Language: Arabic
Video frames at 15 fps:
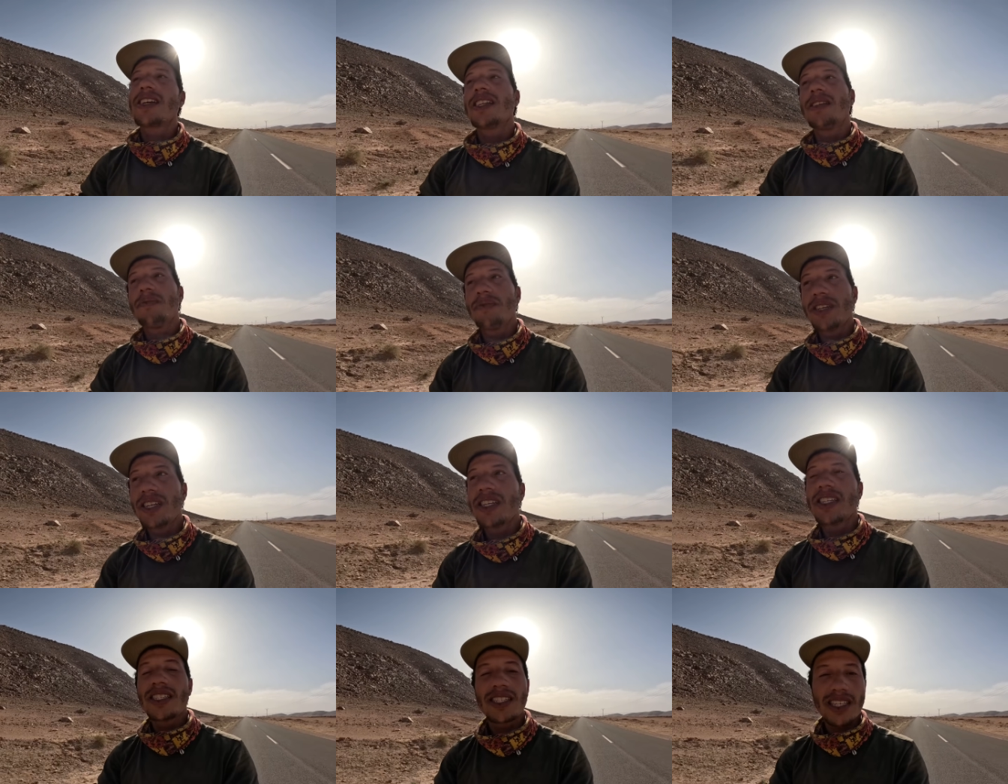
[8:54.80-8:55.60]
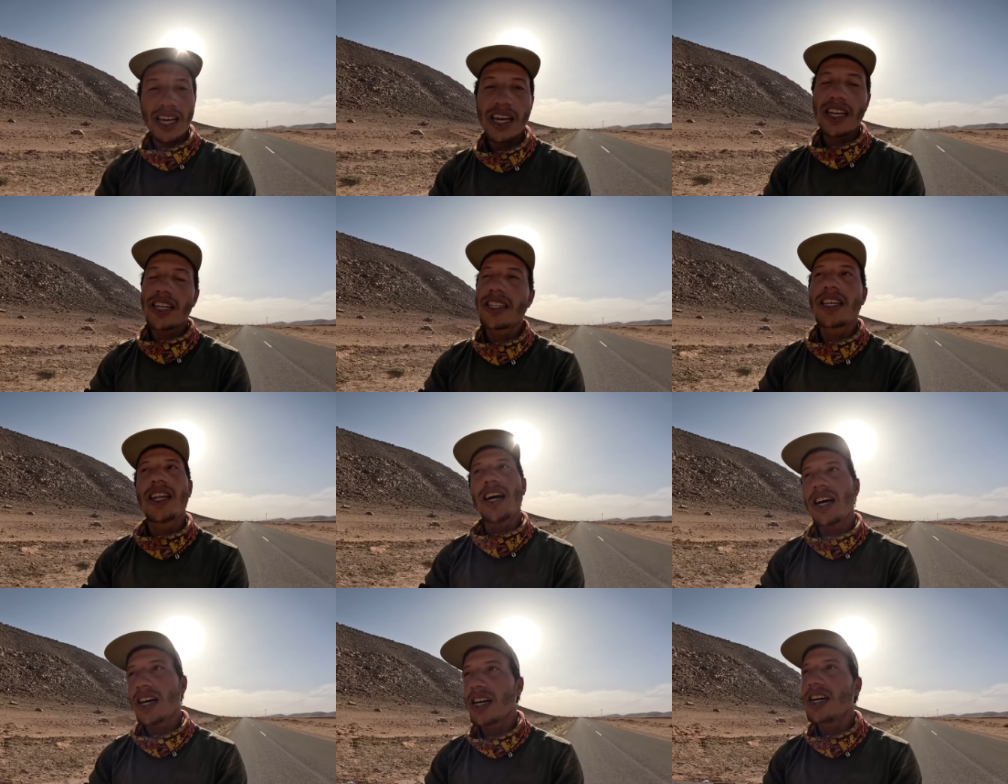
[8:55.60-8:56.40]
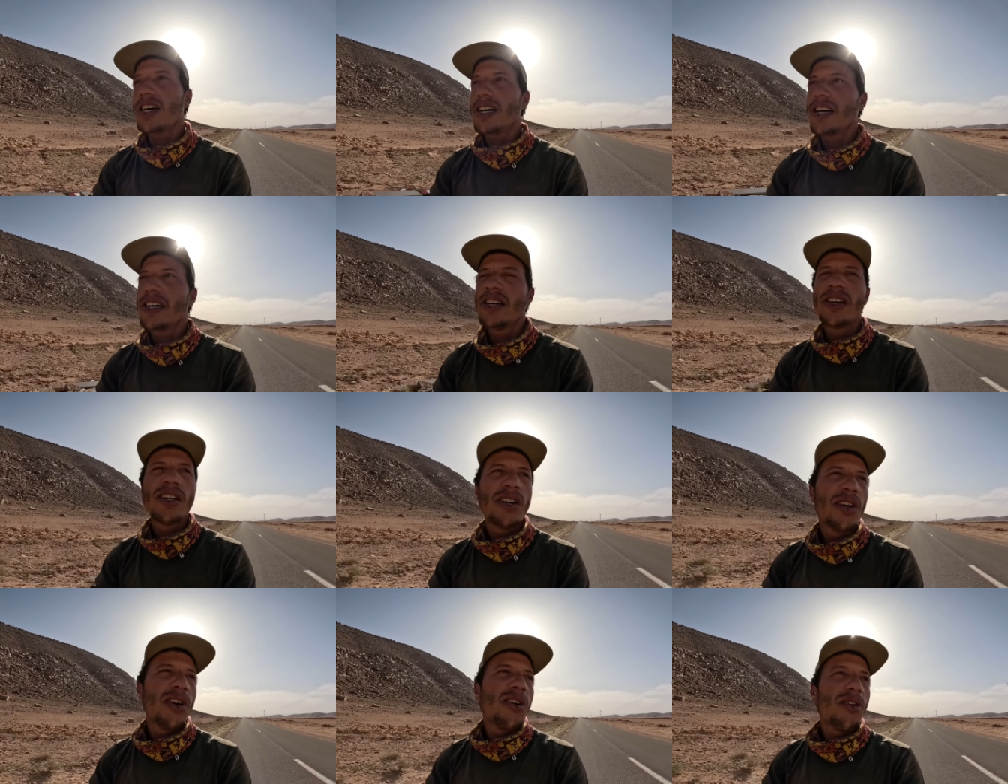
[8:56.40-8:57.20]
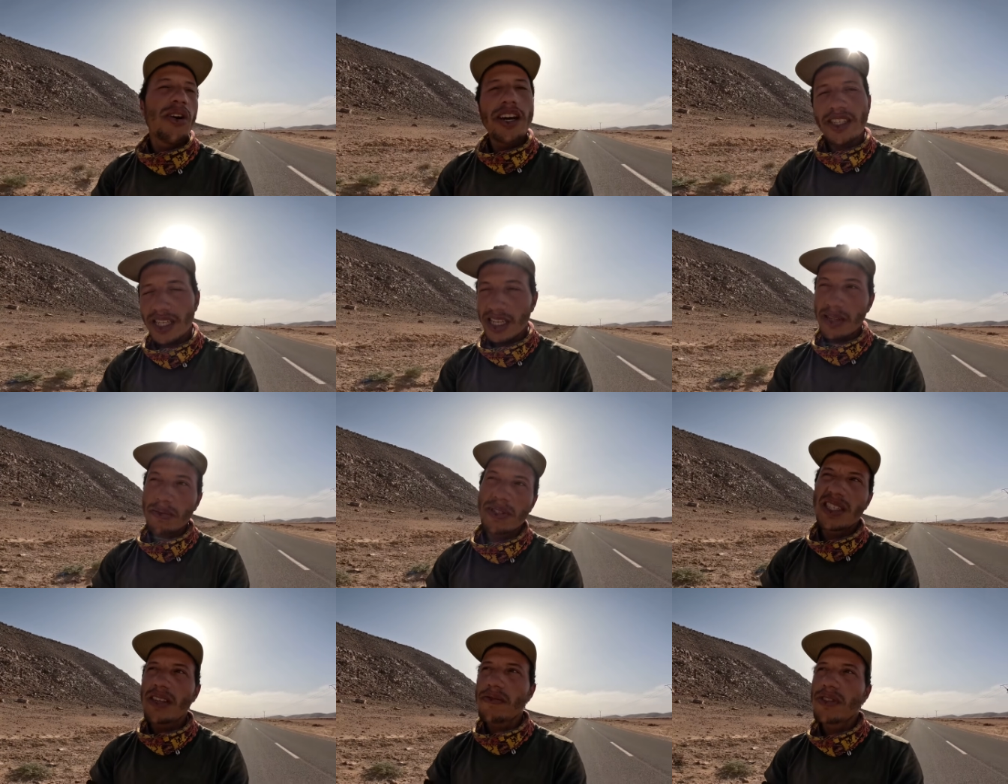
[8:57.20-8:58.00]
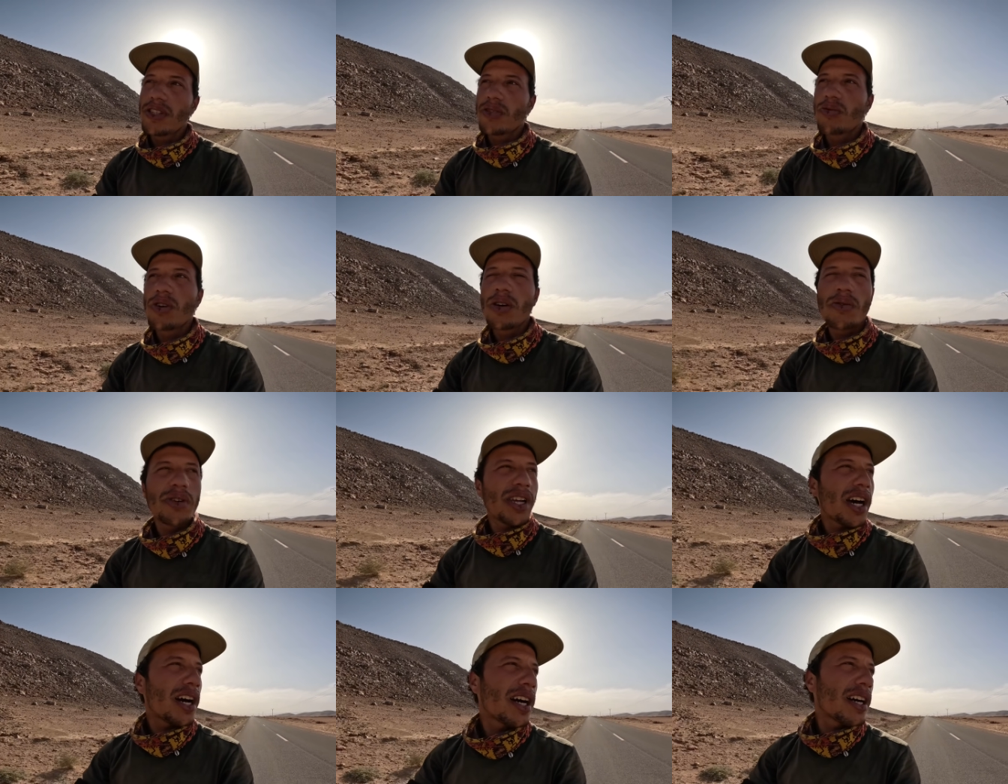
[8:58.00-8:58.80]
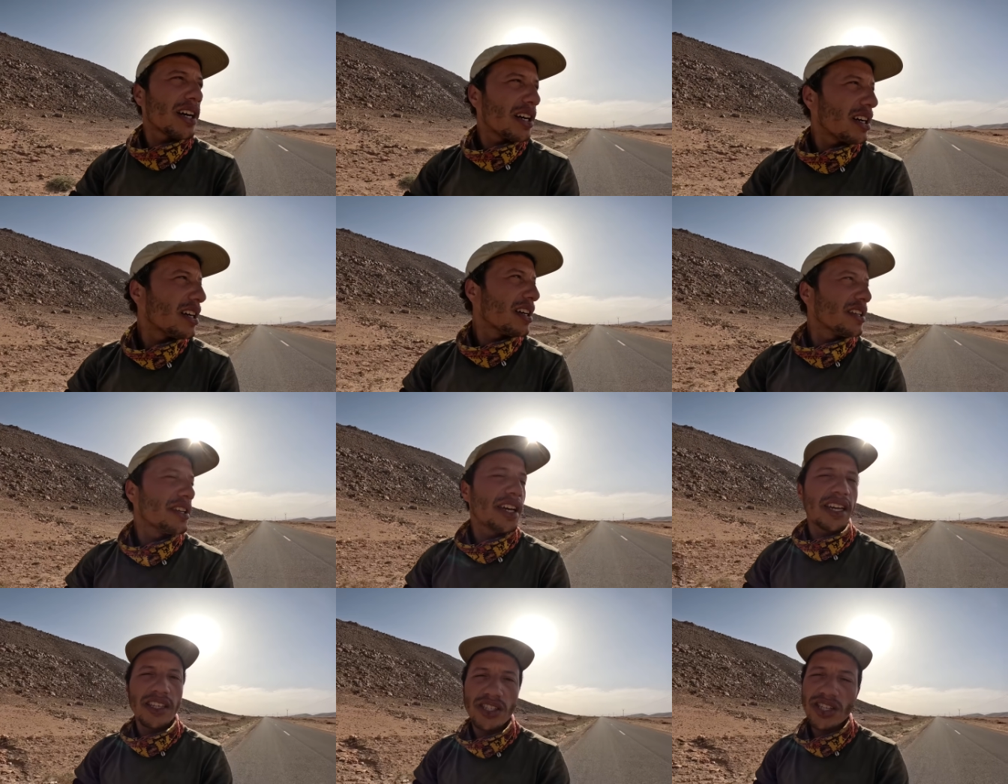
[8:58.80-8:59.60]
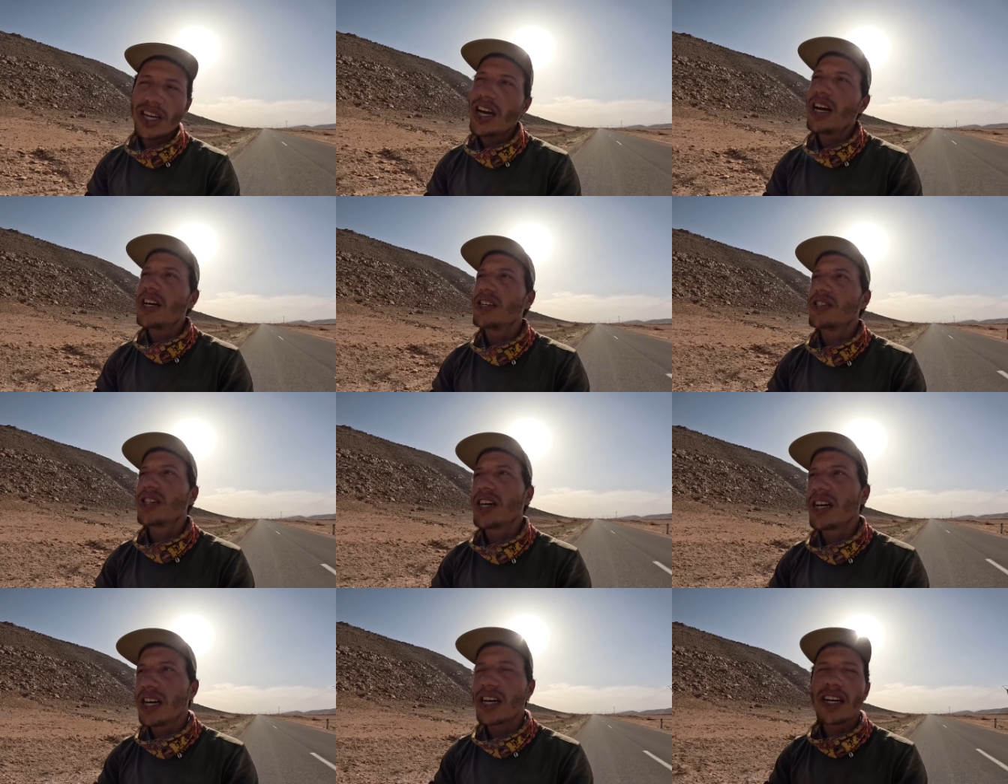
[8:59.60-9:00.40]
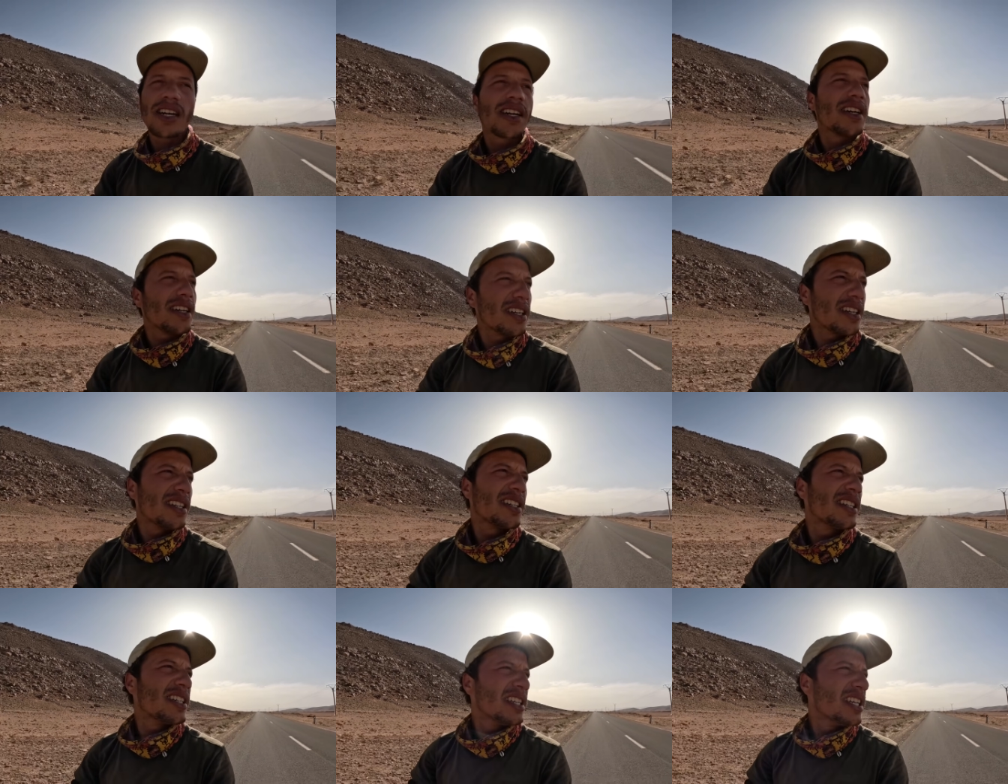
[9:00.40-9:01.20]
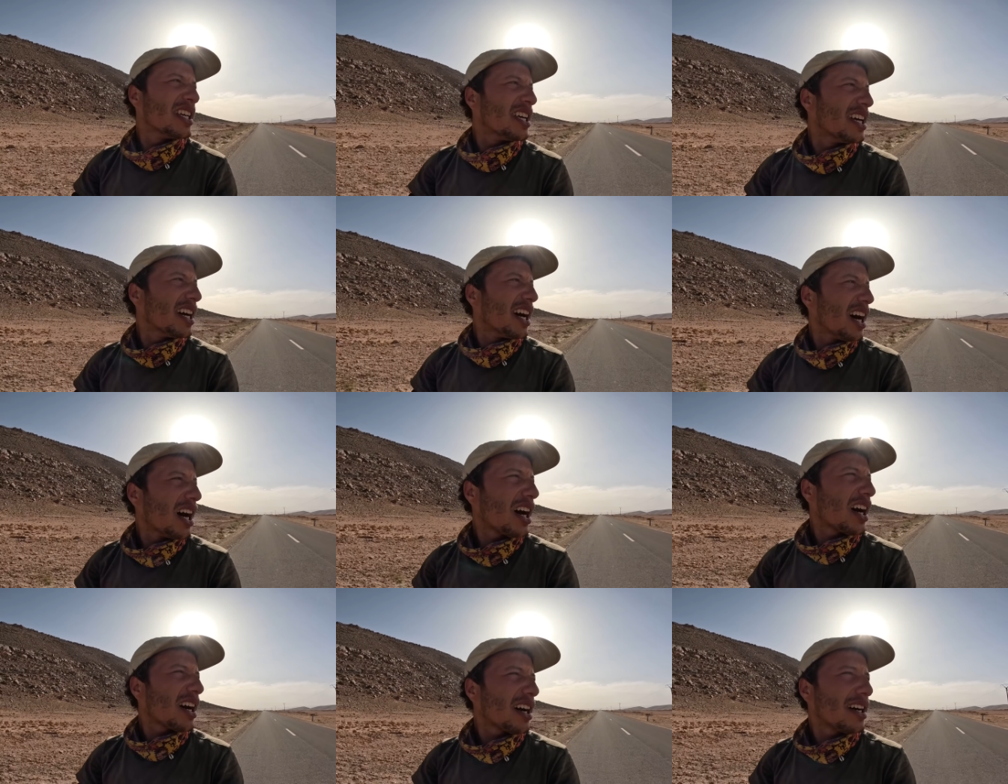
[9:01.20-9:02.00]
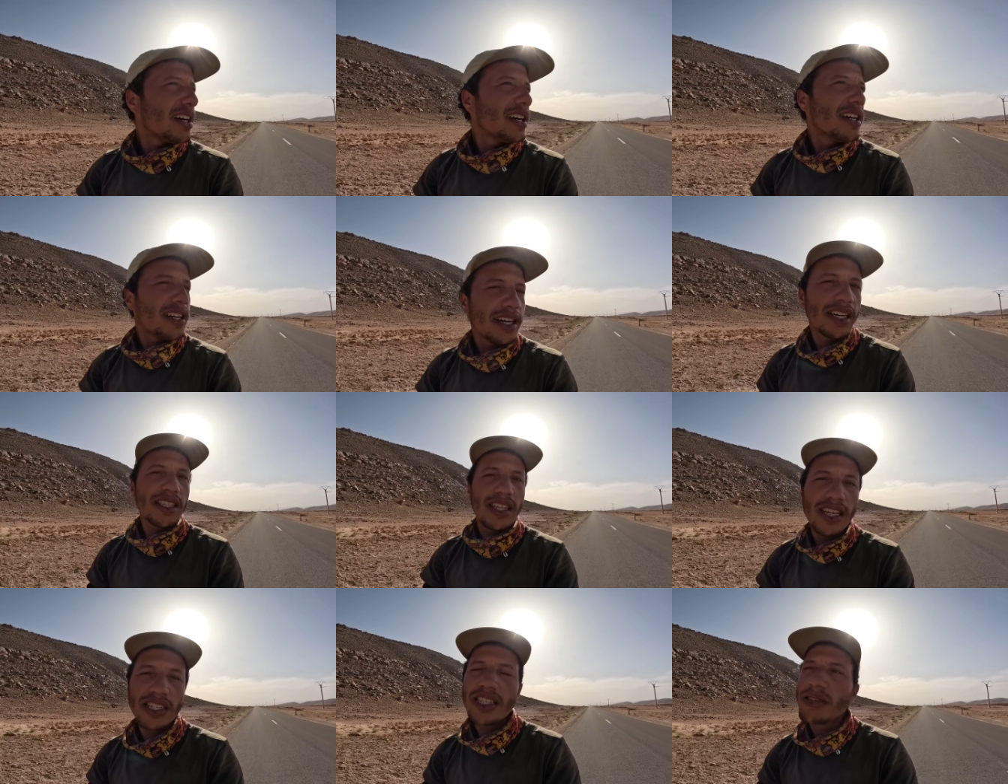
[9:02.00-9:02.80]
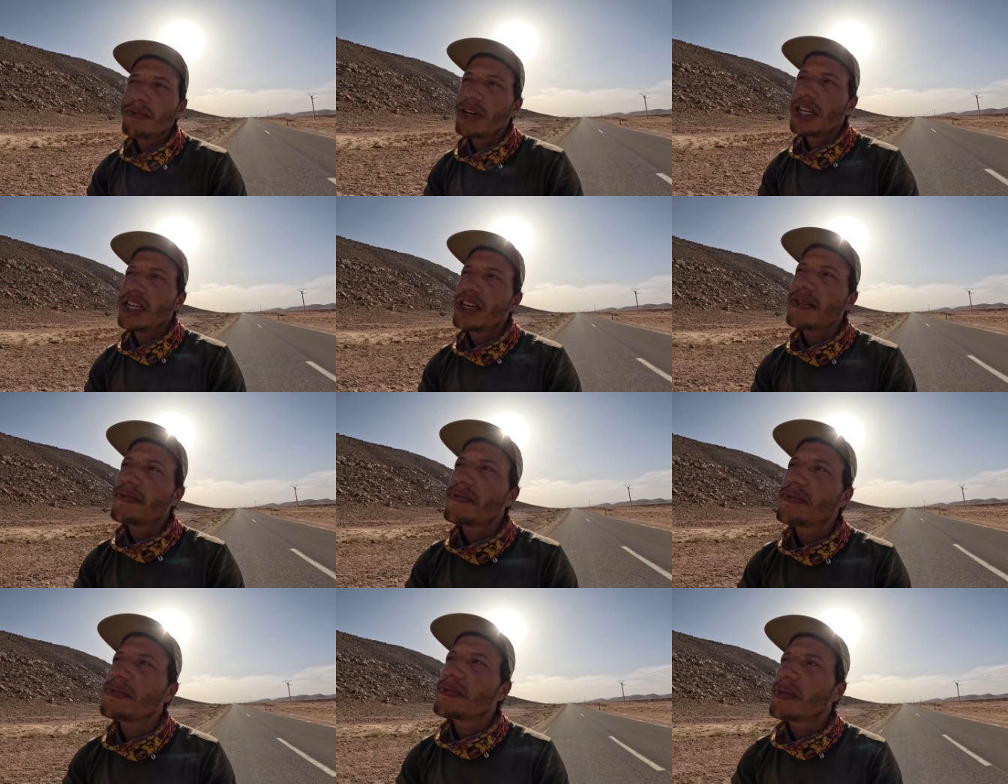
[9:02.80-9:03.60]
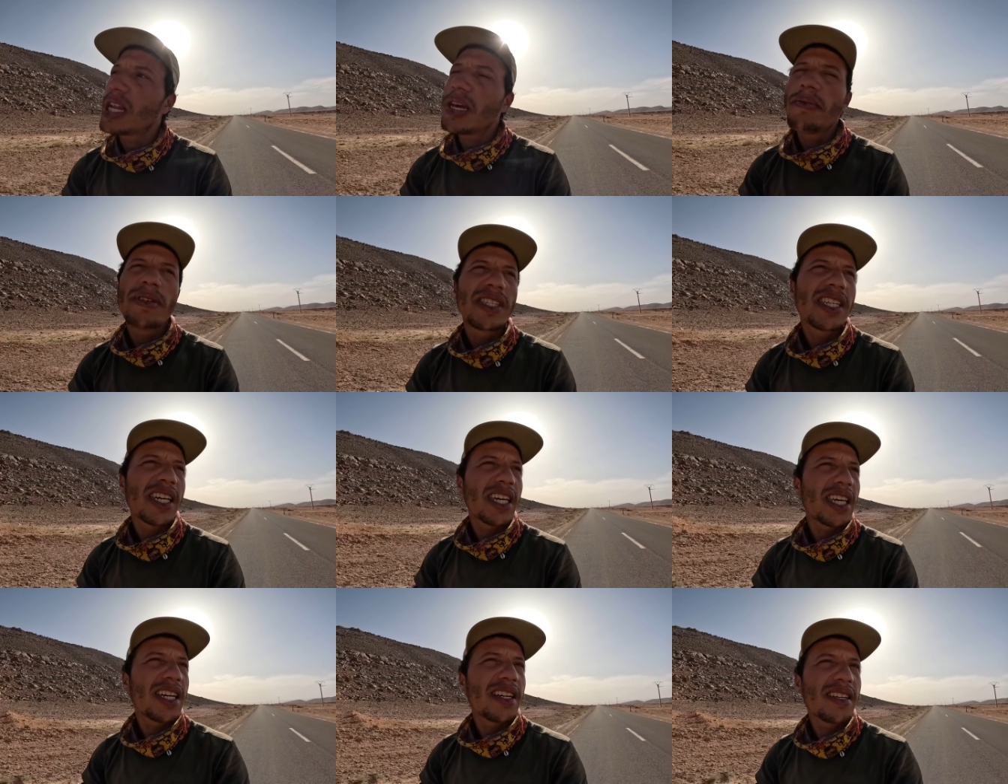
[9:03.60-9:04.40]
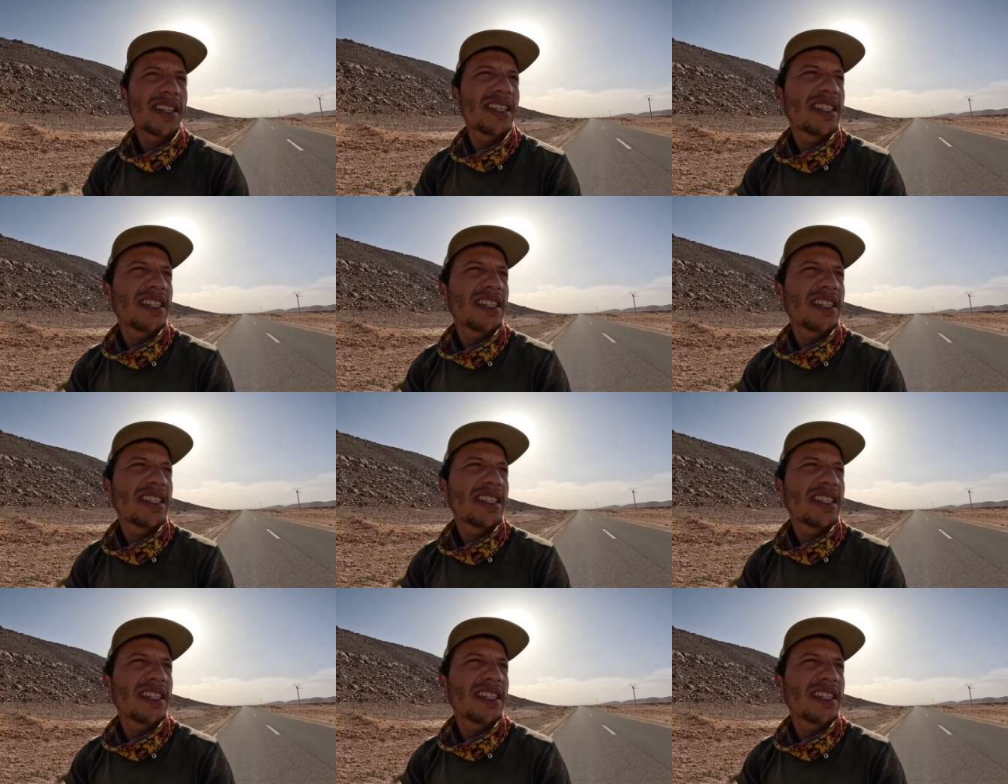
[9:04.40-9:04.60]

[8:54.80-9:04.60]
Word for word: كاينة مدينة صغيرة ديال أقا عرفت كاين بزاف ديال الدواور أقا نأيت شي حاجة أقا أقا عندها شي معنى بالأمازيغية